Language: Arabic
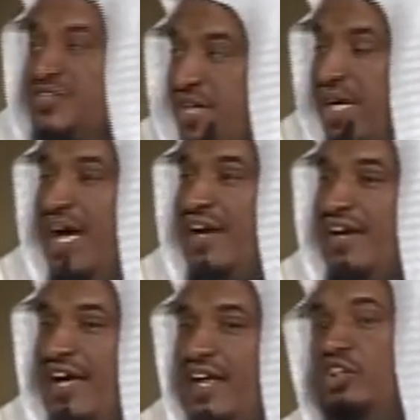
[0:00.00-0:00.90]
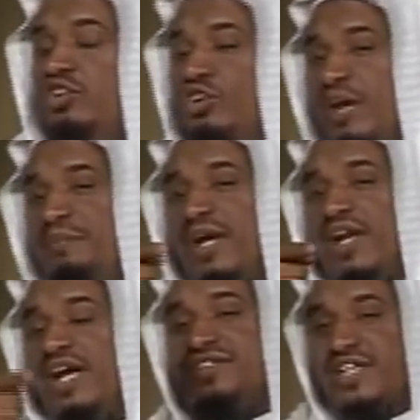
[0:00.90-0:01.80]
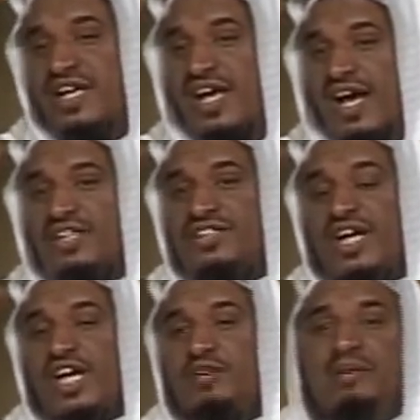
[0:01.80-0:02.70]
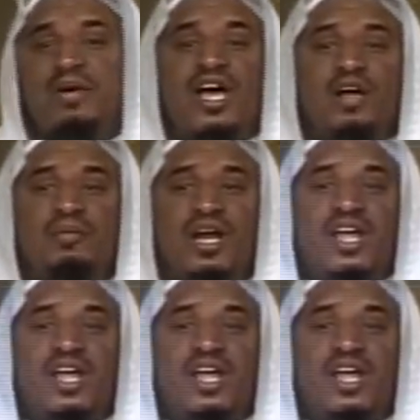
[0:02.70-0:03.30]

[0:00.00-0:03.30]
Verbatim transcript: الصغار أنا قلت له قبل راسي الشيخ إمام الحرم